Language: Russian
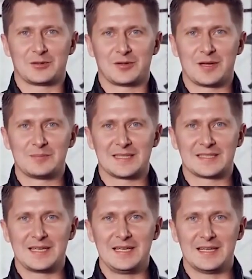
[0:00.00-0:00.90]
которое мы
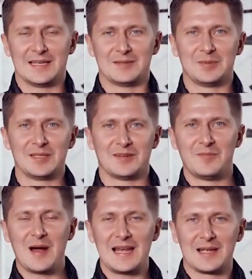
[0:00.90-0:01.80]
открыли, было
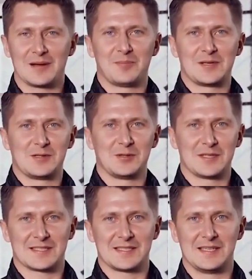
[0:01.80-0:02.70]
в маленьком
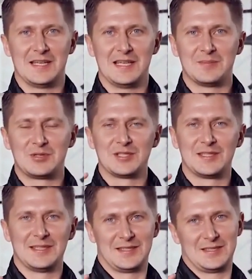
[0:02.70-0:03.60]
поселке с населением
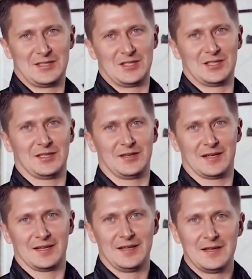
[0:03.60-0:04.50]
4000
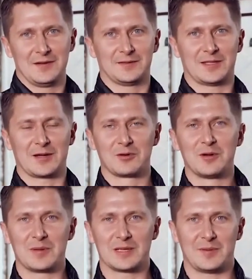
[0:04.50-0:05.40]
человек.
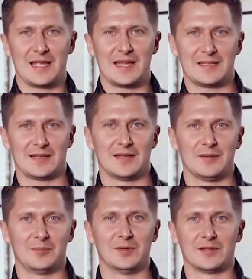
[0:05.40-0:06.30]
Второе предприятие
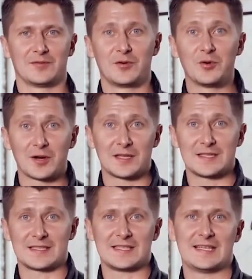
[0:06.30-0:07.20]
было в
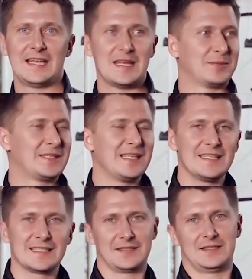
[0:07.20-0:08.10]
городе с населением
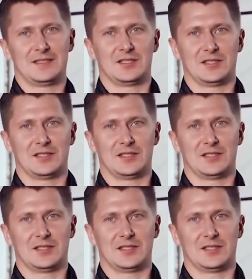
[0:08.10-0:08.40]
300 тысяч